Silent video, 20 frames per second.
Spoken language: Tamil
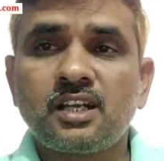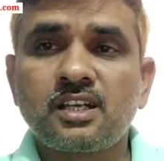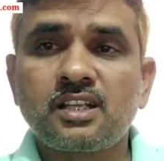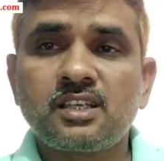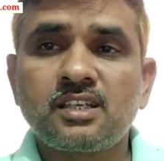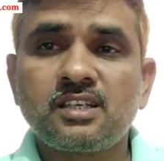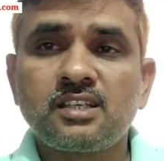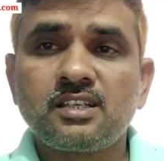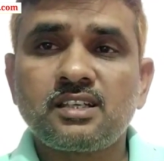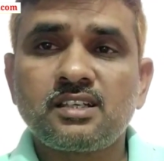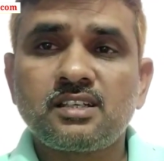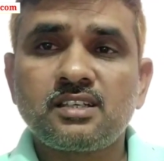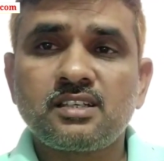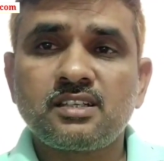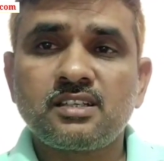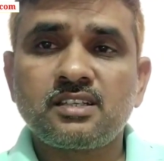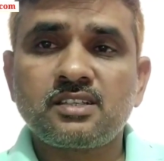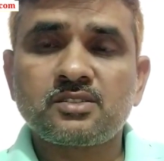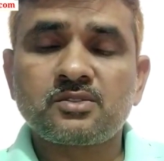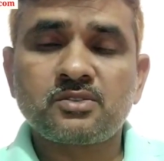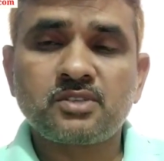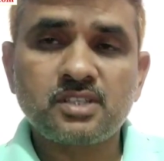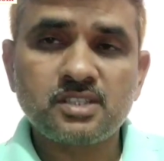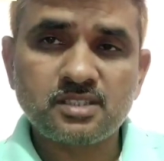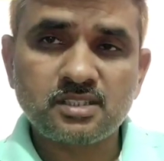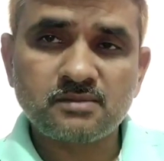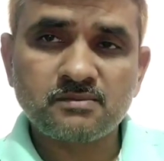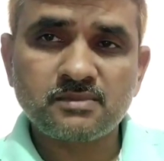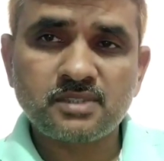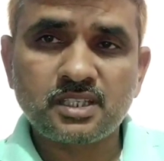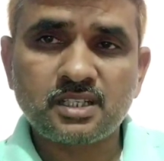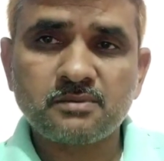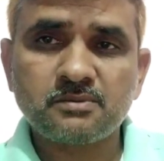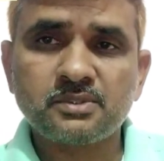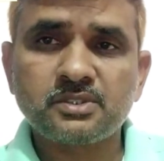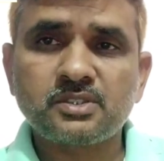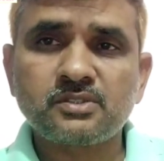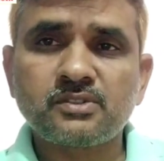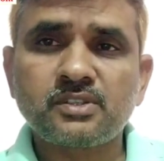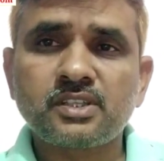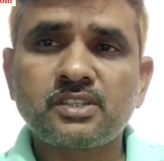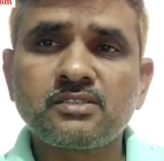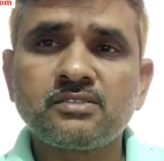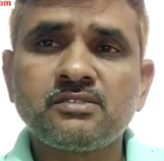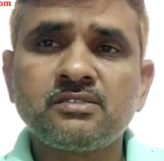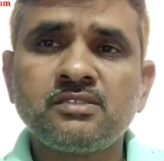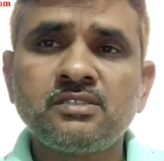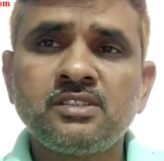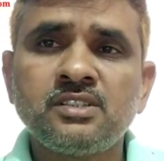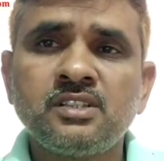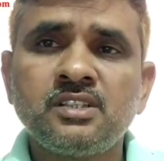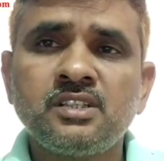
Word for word: ஆனால் சுரேசலம் சாரை பொறுத்த வரைக்கும்